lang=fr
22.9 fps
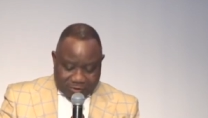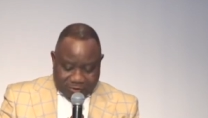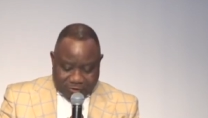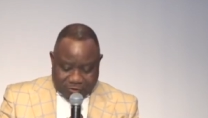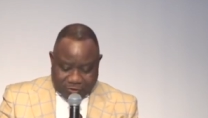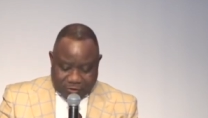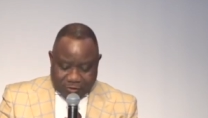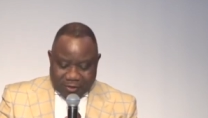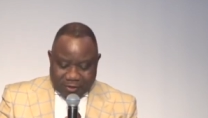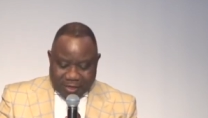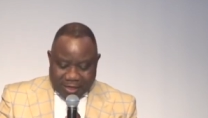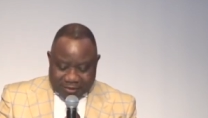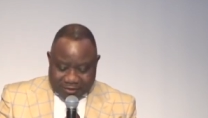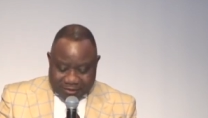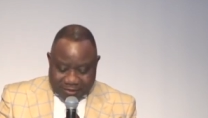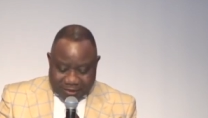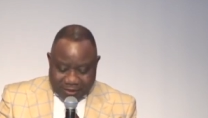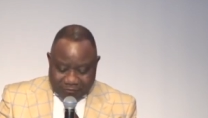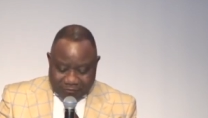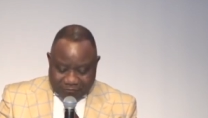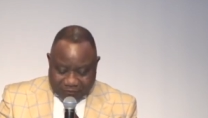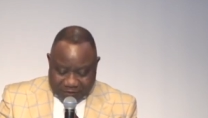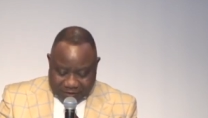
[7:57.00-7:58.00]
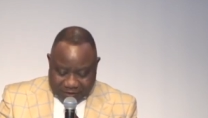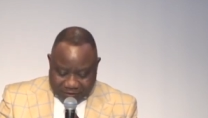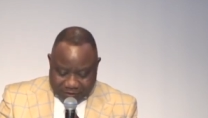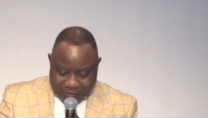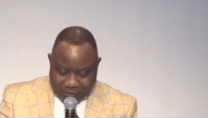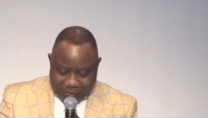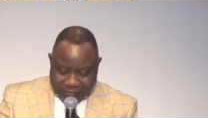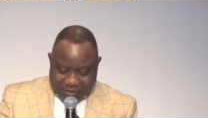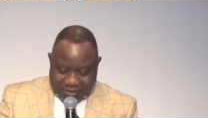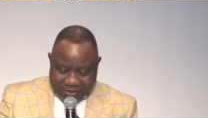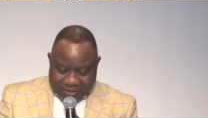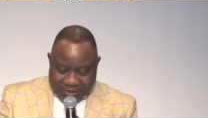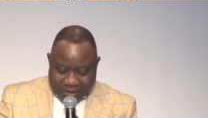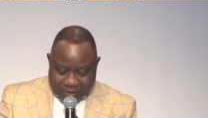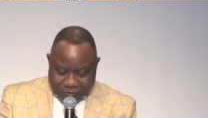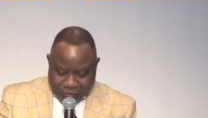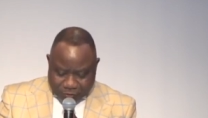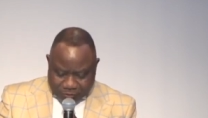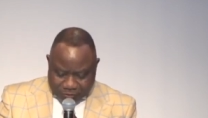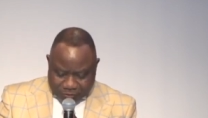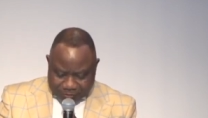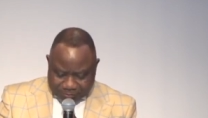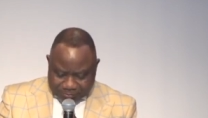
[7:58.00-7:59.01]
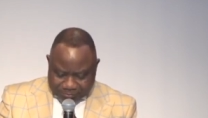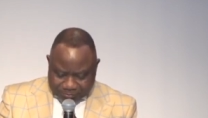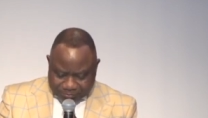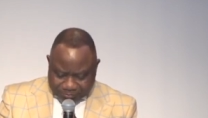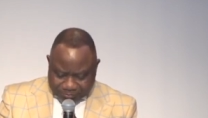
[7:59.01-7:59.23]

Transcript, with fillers: Dieu a-t-il un fils, comme disent les autres